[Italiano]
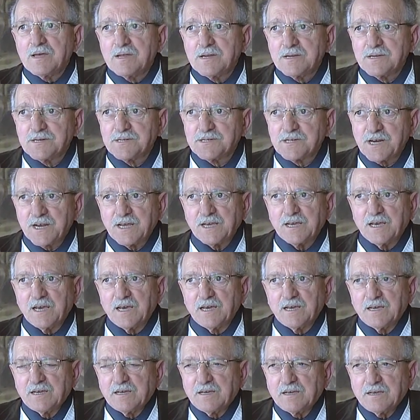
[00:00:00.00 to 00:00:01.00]
Sì,
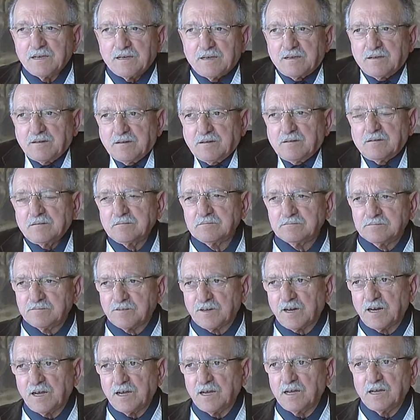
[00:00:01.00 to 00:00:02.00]
eh,
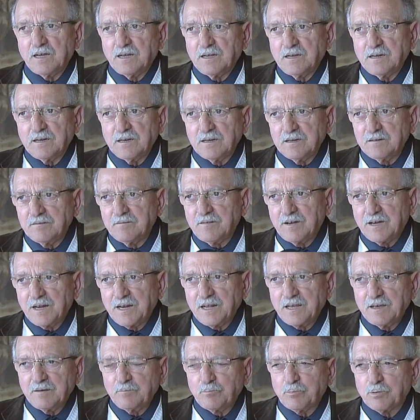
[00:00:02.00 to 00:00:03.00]
fra le
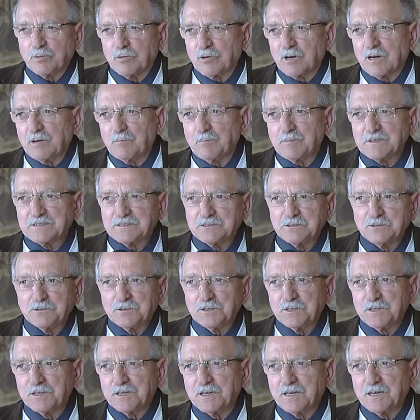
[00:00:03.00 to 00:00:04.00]
varie
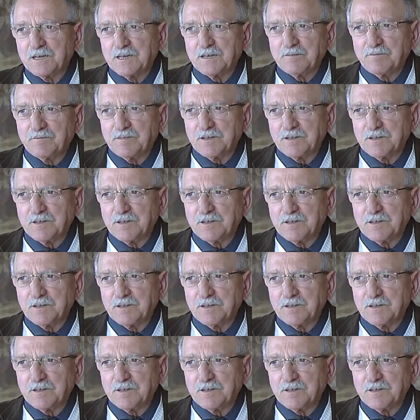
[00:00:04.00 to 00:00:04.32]
programmazioni che